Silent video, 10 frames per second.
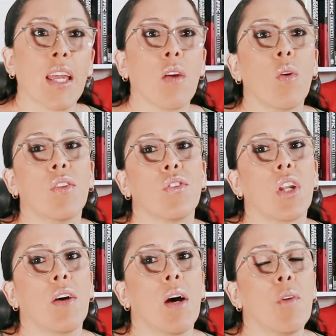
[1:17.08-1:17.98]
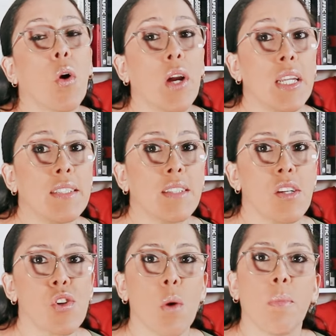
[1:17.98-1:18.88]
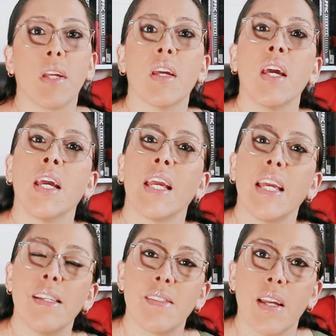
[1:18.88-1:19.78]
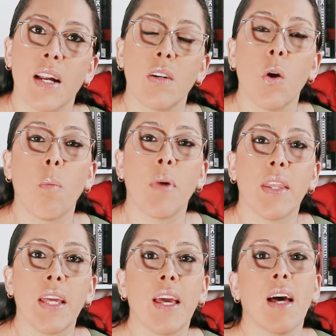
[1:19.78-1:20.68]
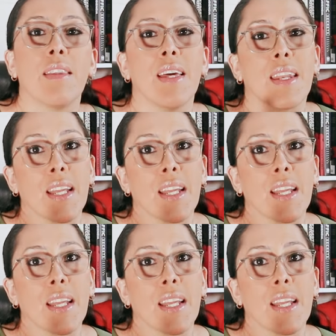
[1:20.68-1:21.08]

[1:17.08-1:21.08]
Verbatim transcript: Es que cuando trabajamos con el Instagram Shopping, Instagram nos pedía de